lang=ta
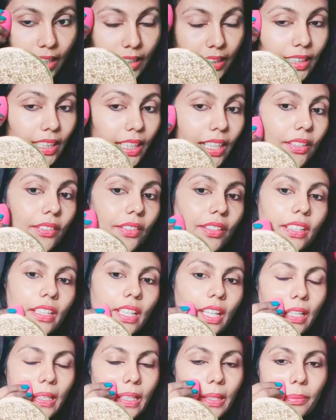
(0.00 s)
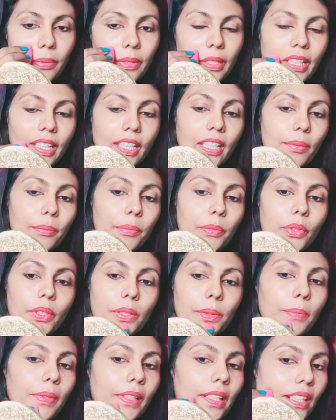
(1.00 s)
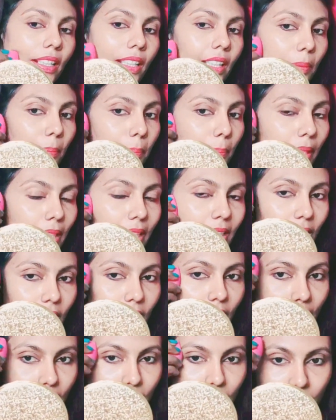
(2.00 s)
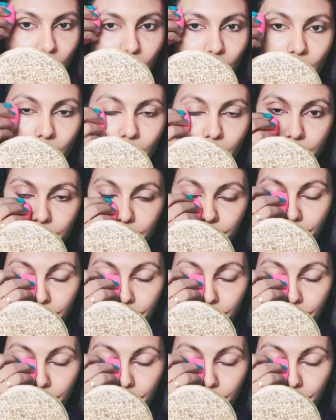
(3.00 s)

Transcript: அந்த அளவுக்கு நல்லபடியாக பியூட்டி பிளெண்டரை பிழிஞ்சு எடுத்துக்கணும்